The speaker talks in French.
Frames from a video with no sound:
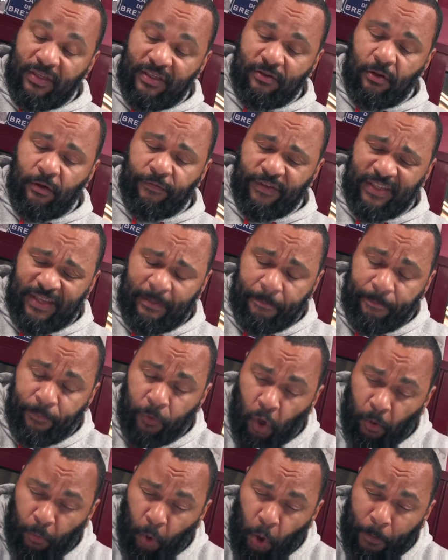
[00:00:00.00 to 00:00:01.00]
19
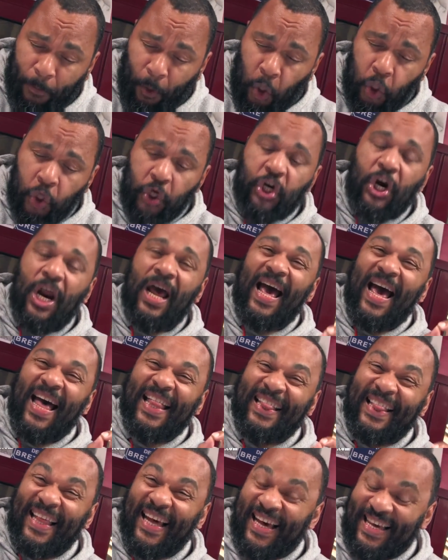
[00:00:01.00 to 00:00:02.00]
septembre prochain,
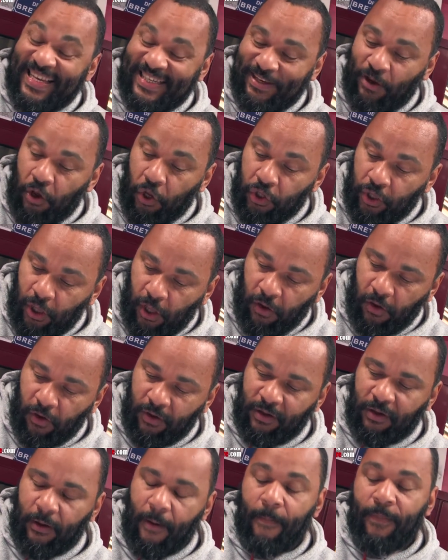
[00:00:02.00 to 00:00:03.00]
à
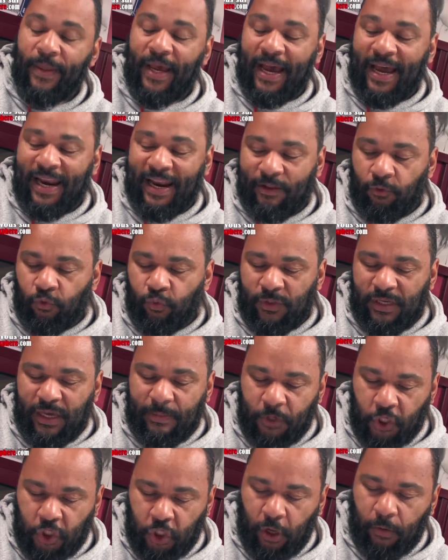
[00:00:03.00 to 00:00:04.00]
13h30, à la
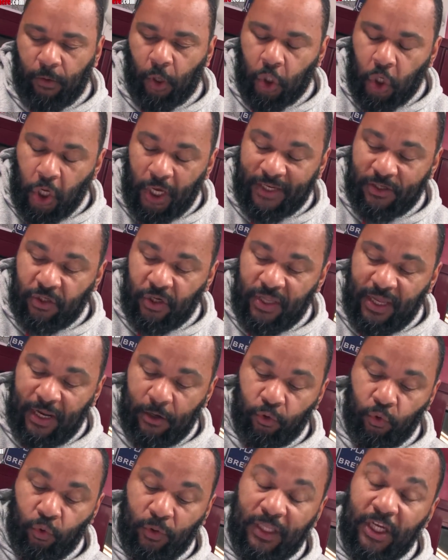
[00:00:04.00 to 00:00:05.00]
12e chambre
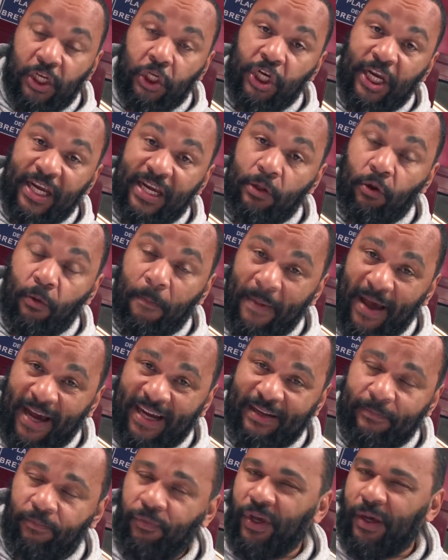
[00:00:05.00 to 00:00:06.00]
correctionnelle du TGI de
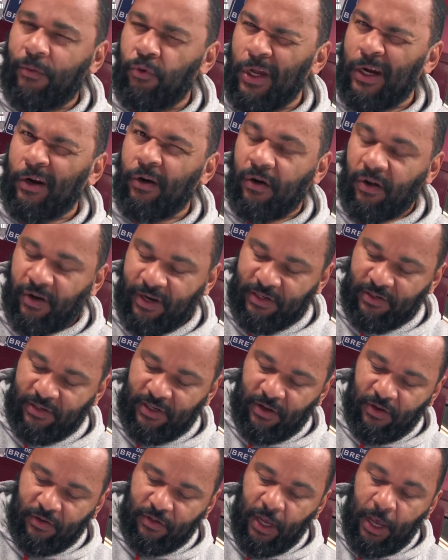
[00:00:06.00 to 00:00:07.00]
Paris, tribunal de grande
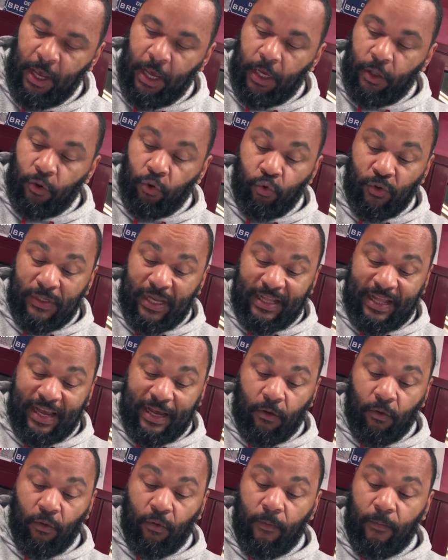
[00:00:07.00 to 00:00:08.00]
instance, nous
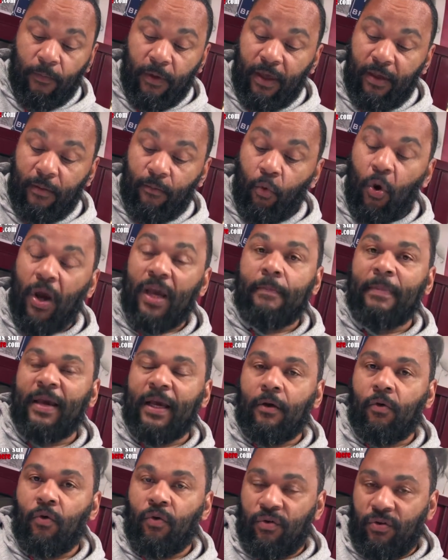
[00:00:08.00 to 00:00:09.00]
attaquons, hein, moi et
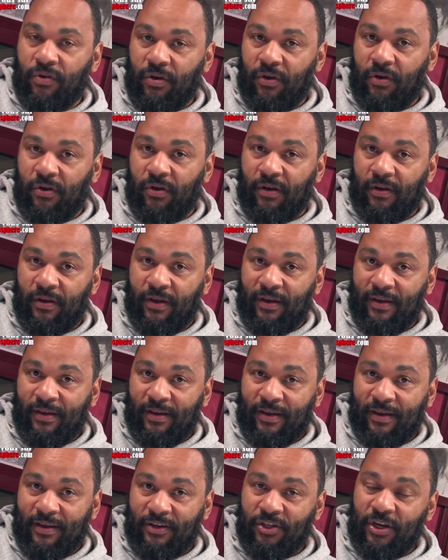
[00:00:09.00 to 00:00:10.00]
mes co-auteurs,
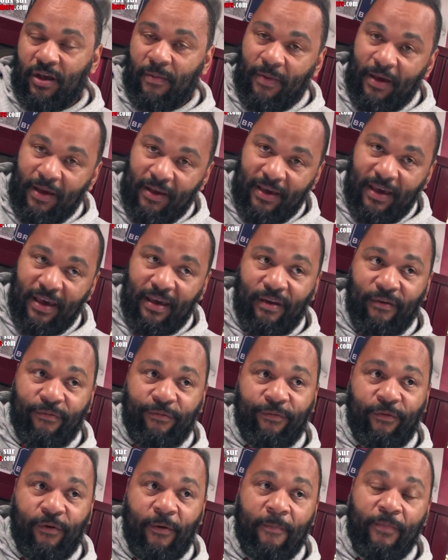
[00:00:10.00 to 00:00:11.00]
hein, Germain
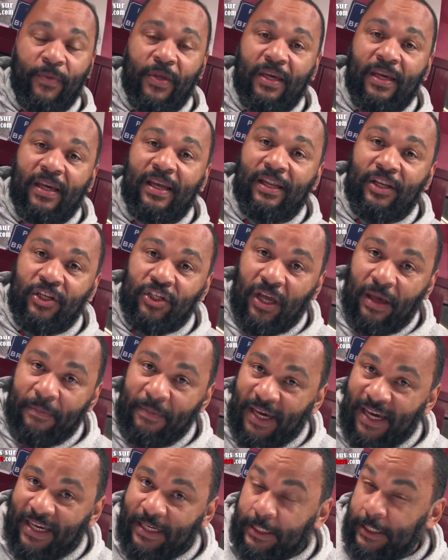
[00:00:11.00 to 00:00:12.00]
Gueff, Ilish
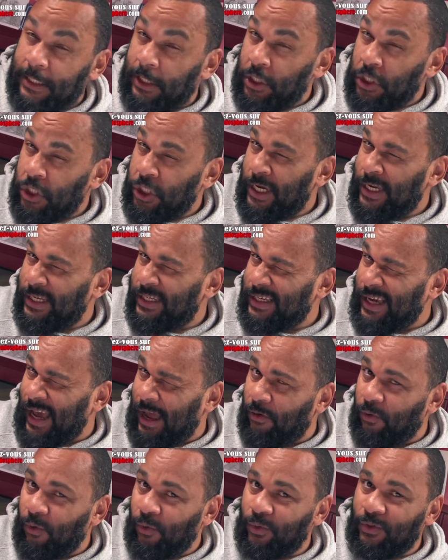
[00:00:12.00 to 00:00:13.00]
Ramirez Sanchez,
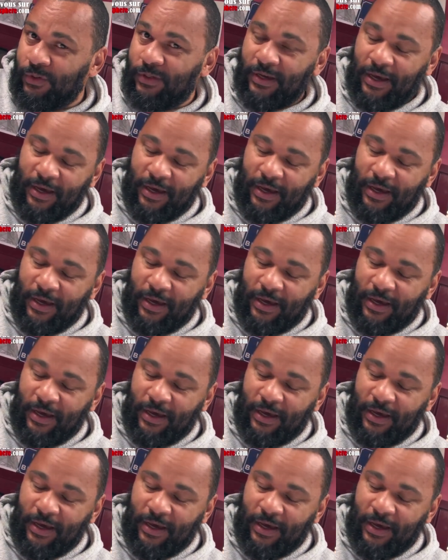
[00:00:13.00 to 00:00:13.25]
Carlos